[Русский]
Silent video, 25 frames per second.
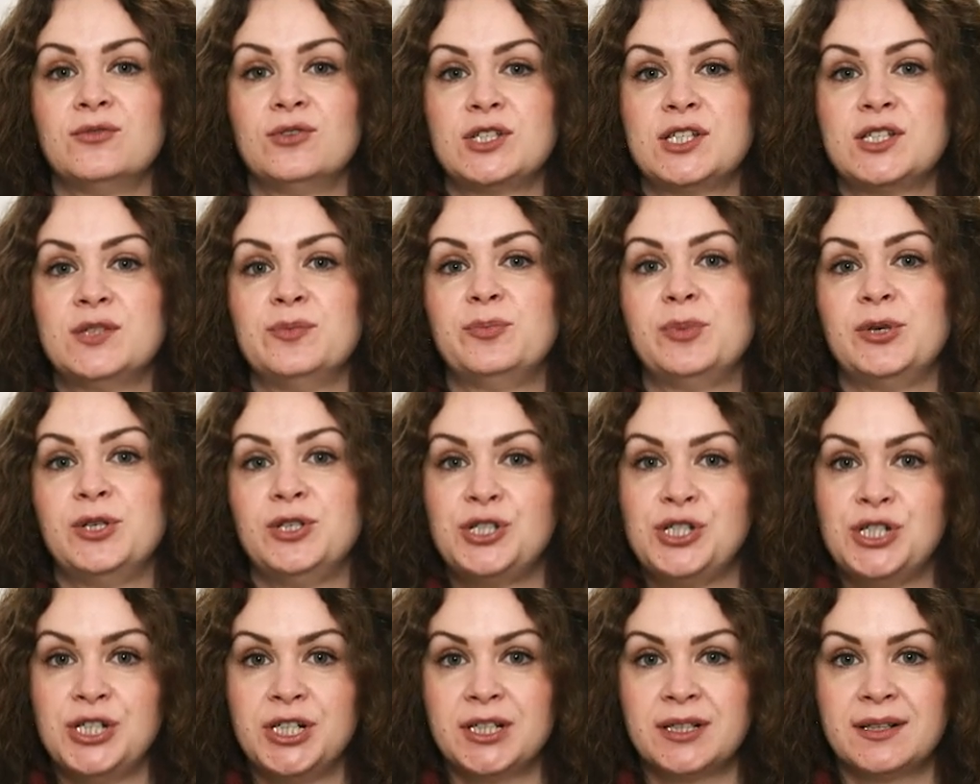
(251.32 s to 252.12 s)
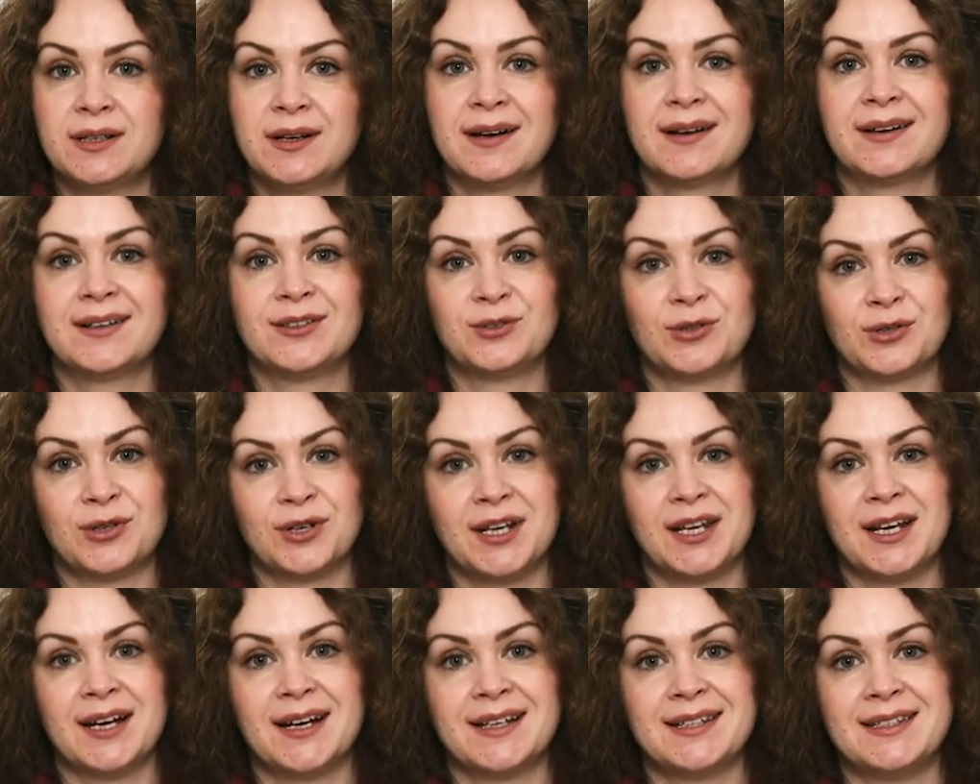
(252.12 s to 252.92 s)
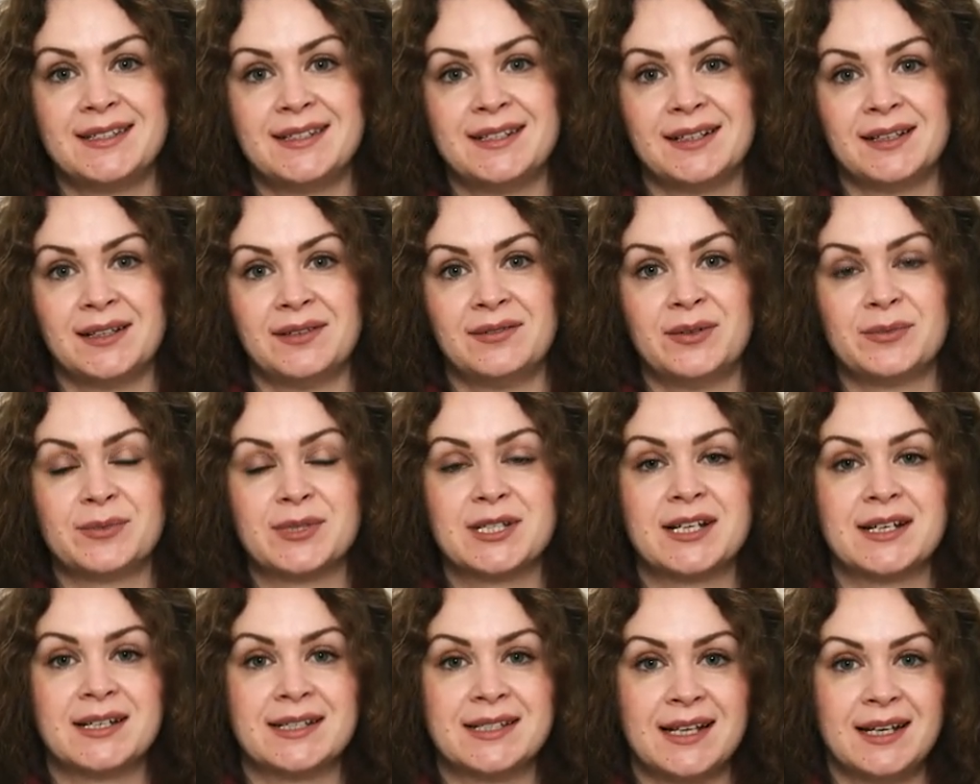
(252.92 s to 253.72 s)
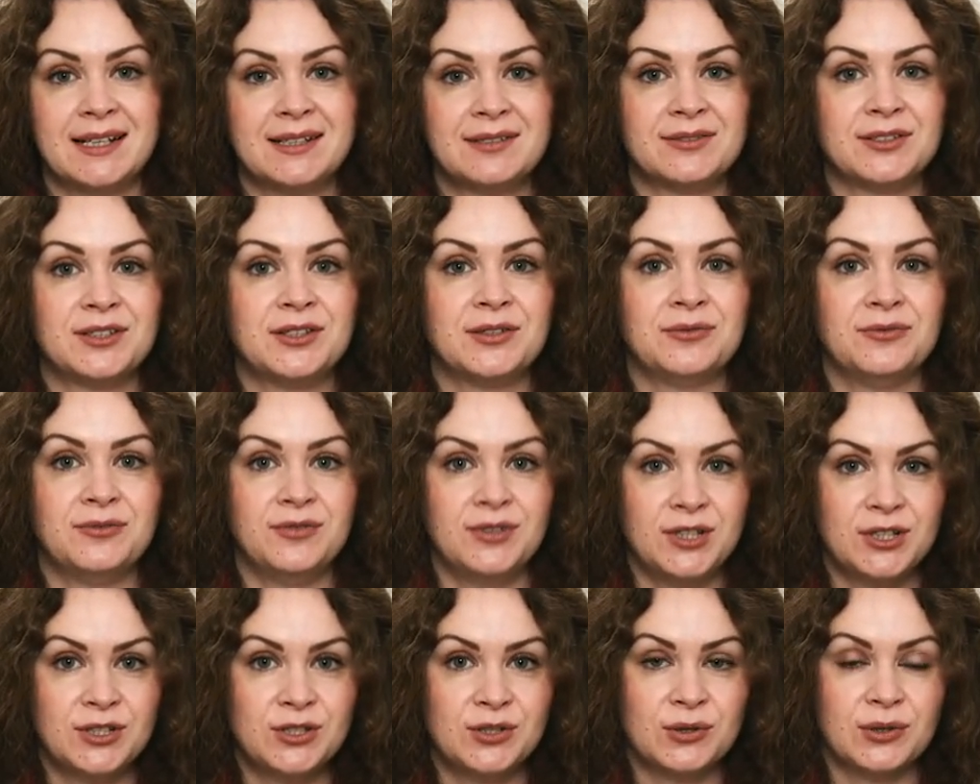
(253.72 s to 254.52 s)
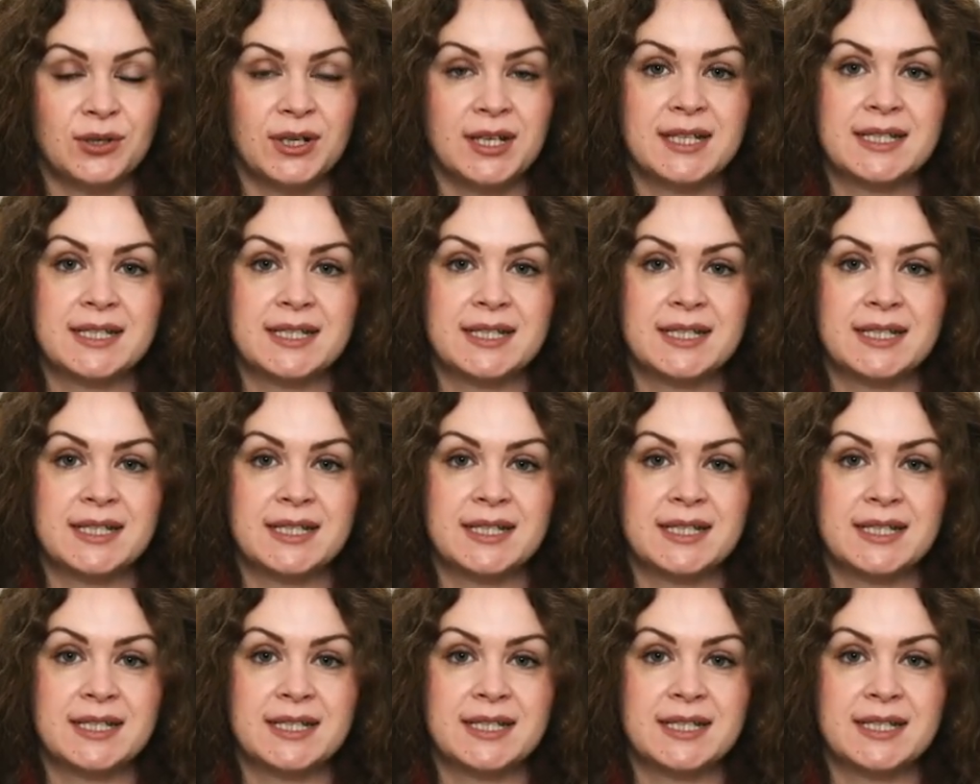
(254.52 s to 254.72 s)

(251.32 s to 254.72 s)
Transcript: 8 причин, о которых я хотела вам сказать в этом видео.